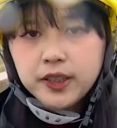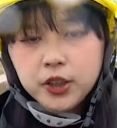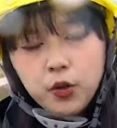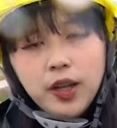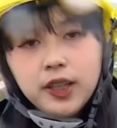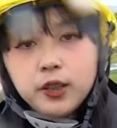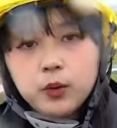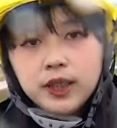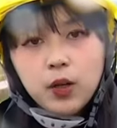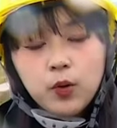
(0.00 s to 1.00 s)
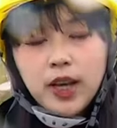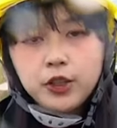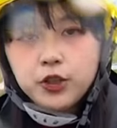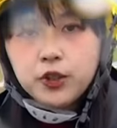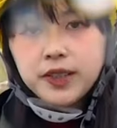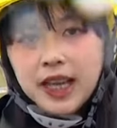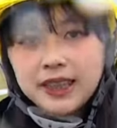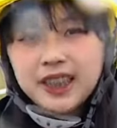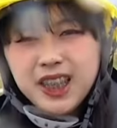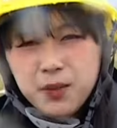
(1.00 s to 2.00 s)
其实花莲从下午开始就下
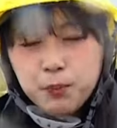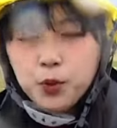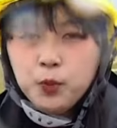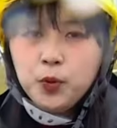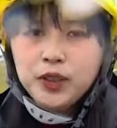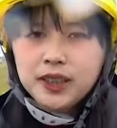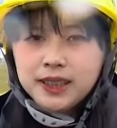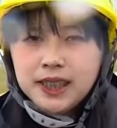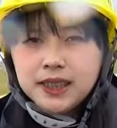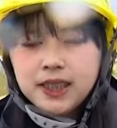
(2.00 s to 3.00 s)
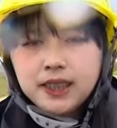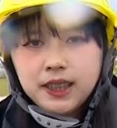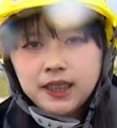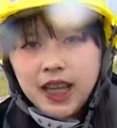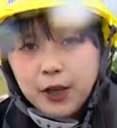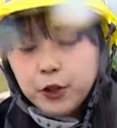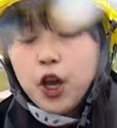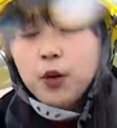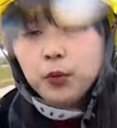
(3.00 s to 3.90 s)
起了一波波的间歇性大雨，